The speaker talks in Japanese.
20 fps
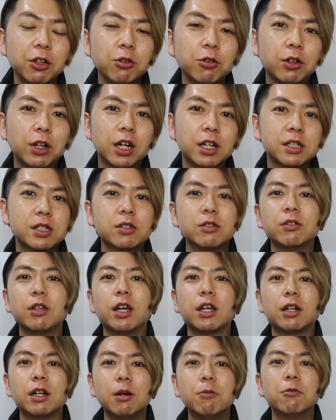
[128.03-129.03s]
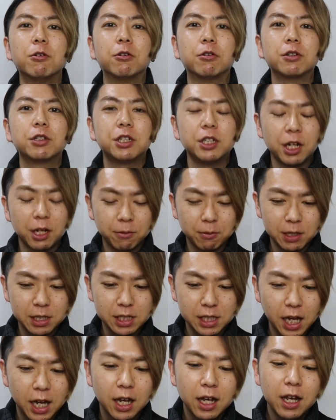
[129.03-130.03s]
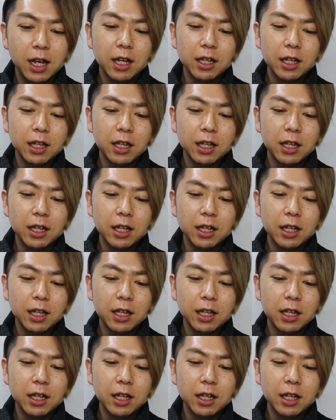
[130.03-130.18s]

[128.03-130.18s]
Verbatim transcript: いうのが少少ないかもしれません。